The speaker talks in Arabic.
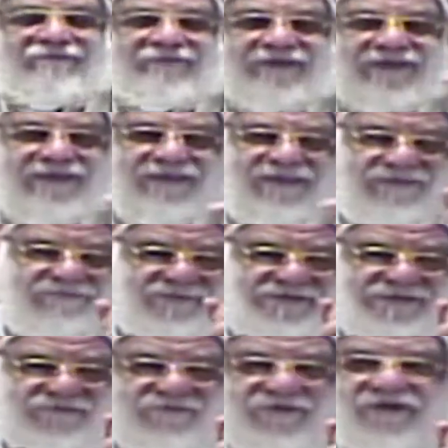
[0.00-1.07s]
ده جايين
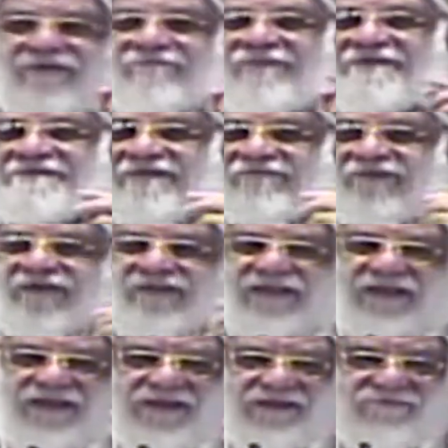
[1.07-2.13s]
مسافرين
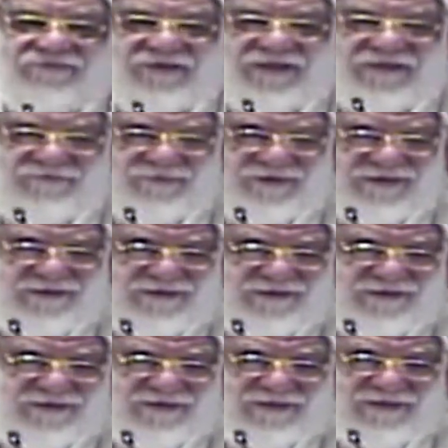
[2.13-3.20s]
مسافات الاف الاميال
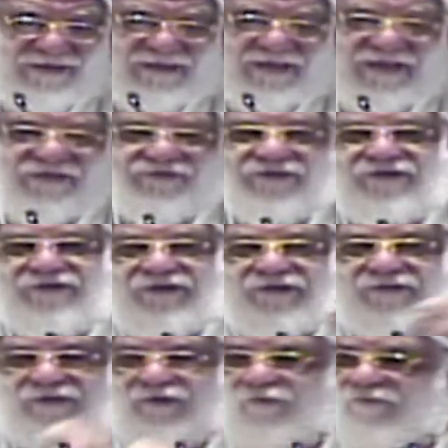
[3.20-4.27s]
عشان
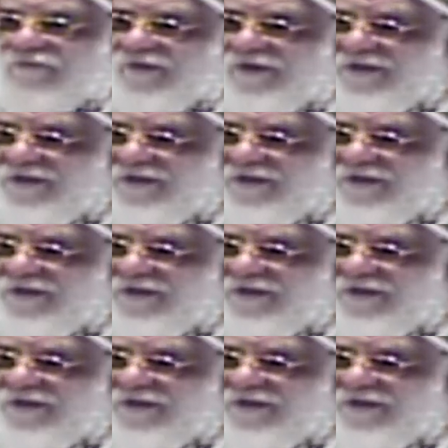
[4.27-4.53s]
يحضروا فرح